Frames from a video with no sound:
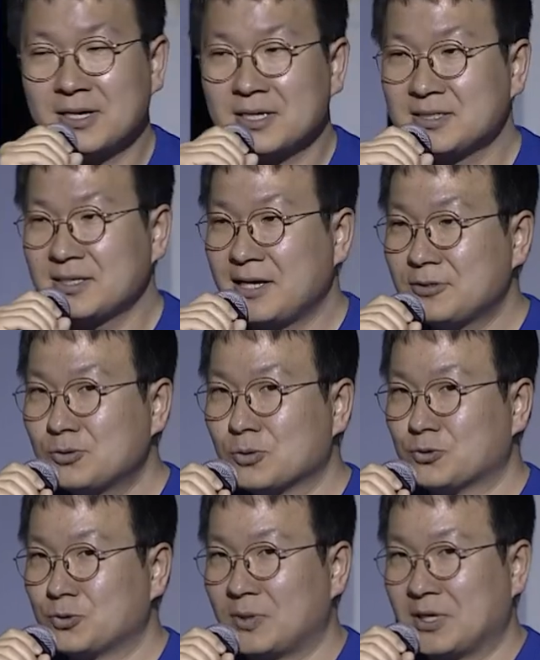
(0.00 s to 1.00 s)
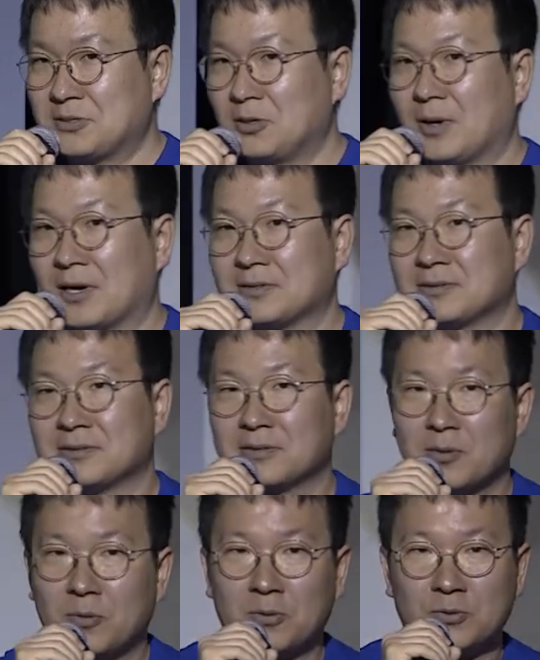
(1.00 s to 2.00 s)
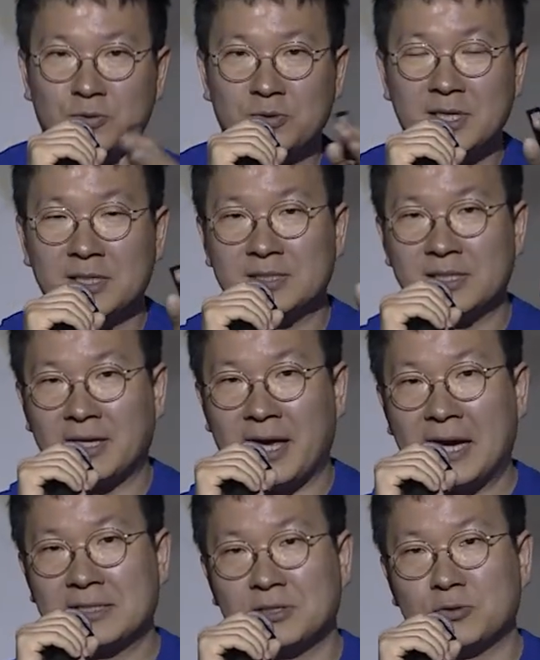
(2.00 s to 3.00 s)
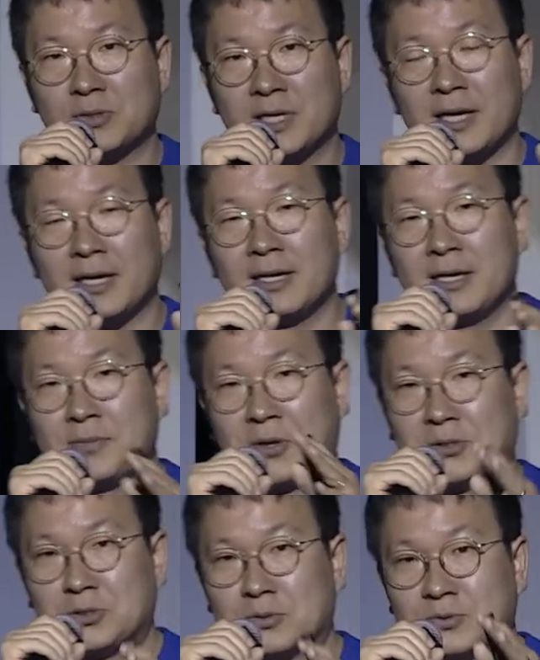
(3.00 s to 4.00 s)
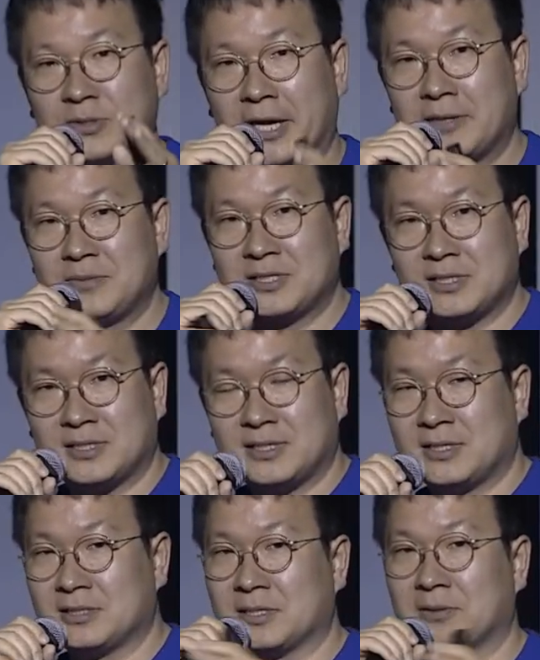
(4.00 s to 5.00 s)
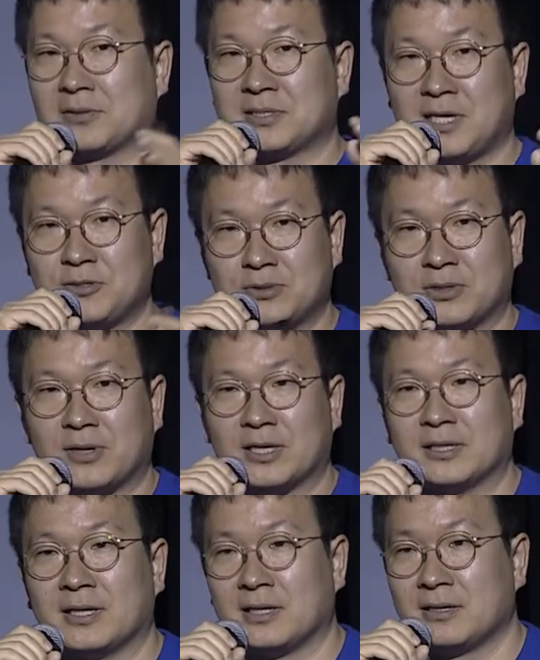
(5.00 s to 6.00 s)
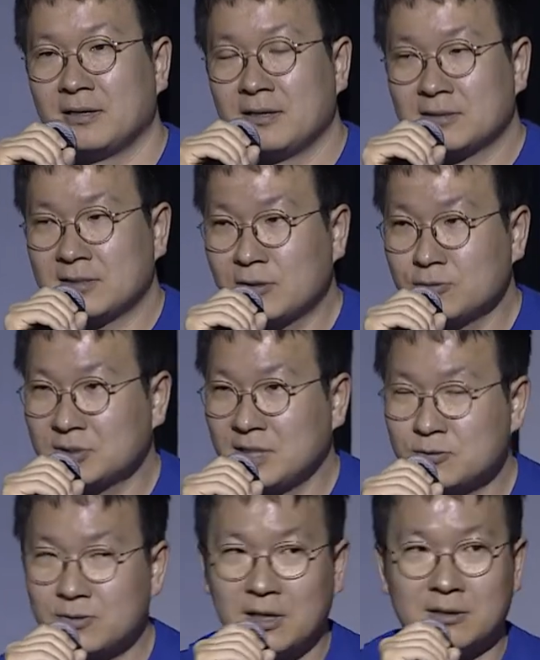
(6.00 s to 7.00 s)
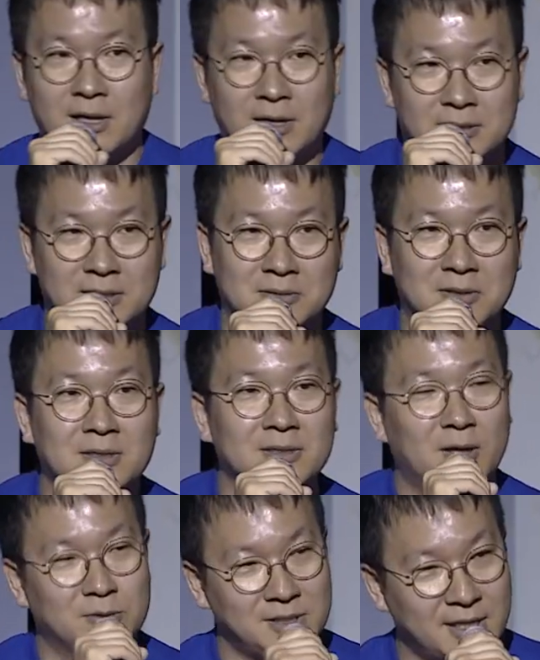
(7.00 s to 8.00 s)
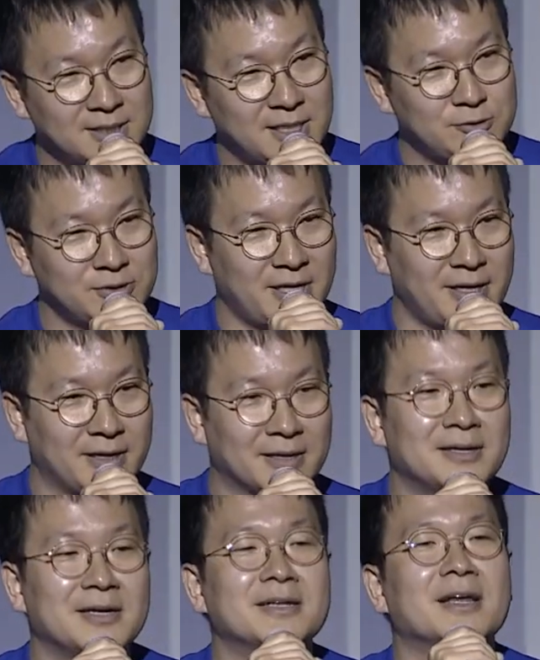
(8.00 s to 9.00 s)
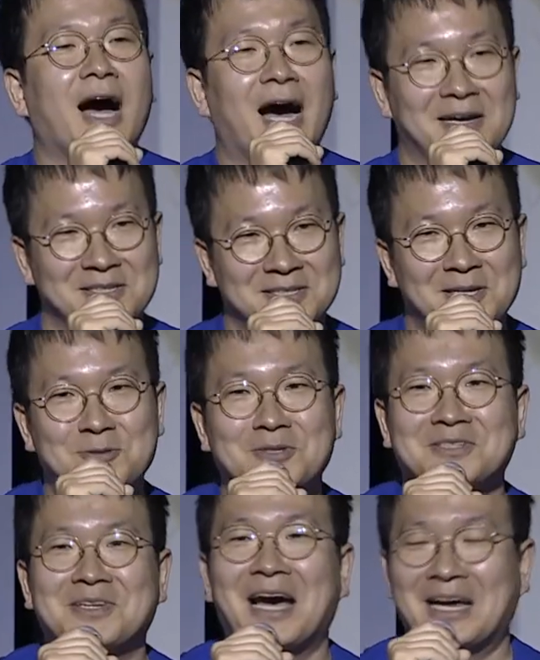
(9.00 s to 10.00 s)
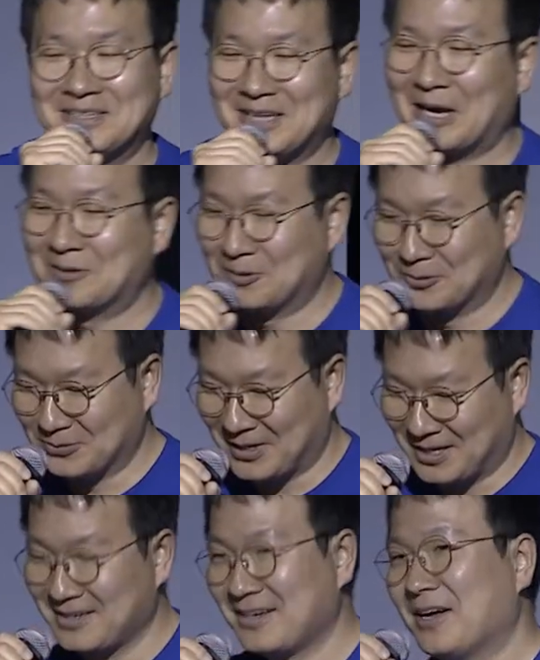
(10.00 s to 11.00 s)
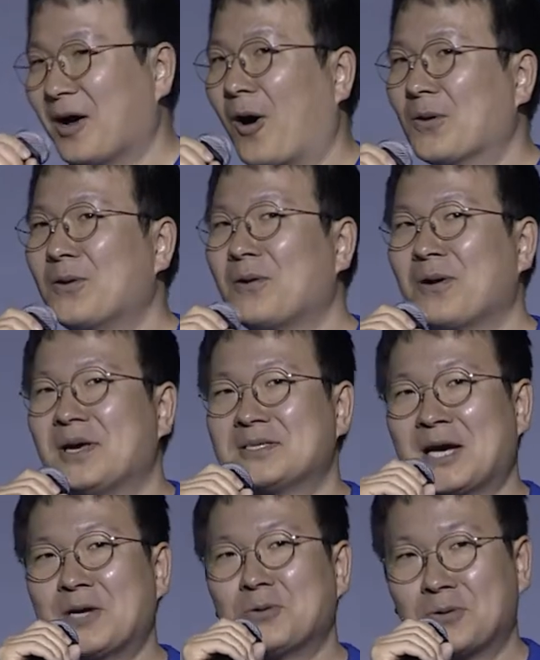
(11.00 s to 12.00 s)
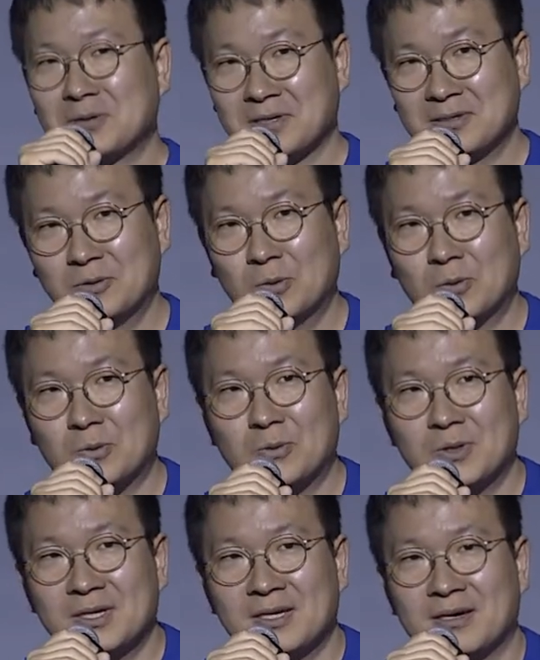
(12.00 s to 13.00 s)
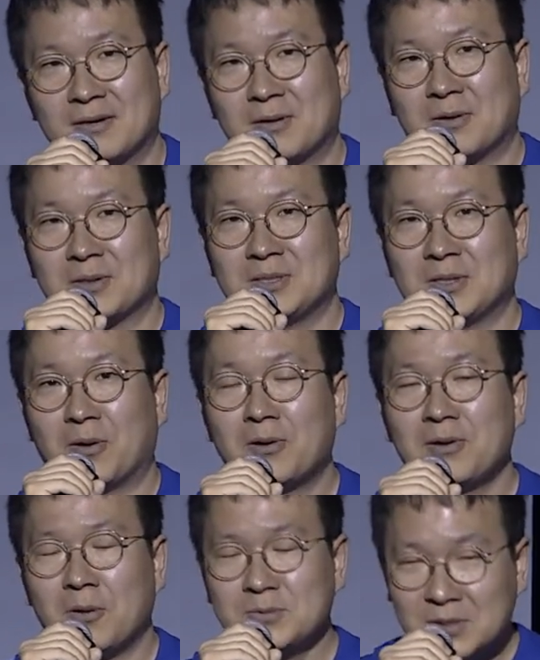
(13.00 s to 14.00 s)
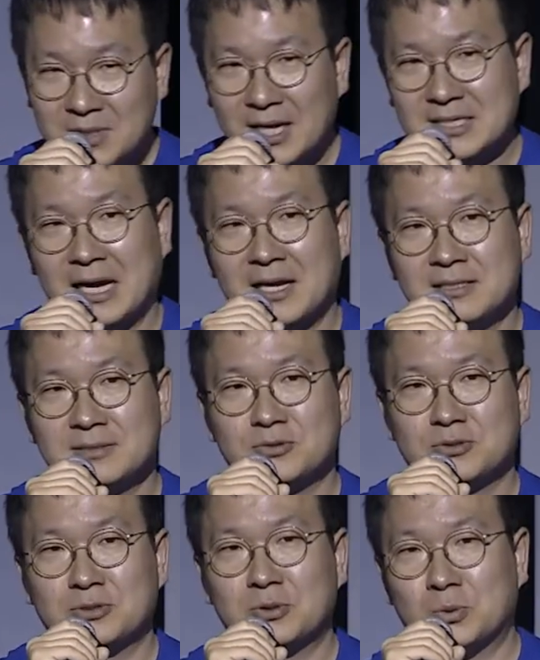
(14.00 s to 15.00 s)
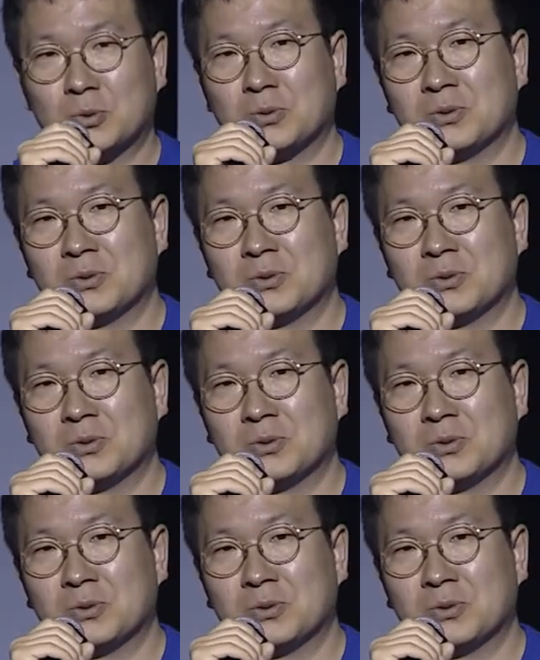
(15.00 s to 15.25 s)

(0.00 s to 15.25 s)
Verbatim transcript: 스케줄도 무슨 말인지 처음 알았어요. 뭐 뒤에 이제 계약서 뒤에 별청으로 는 A, B, C, D 이제 이런 거 스케줄이라고 하는데 자꾸 스케줄 알려달라 그래서 나 언제까지 해줄게. 아, 스케줄이 그게 아닌 다른 거구나. 언어 차이도 이렇게 크고 어, 영어를 엄청나게 잘하시는 분들도 또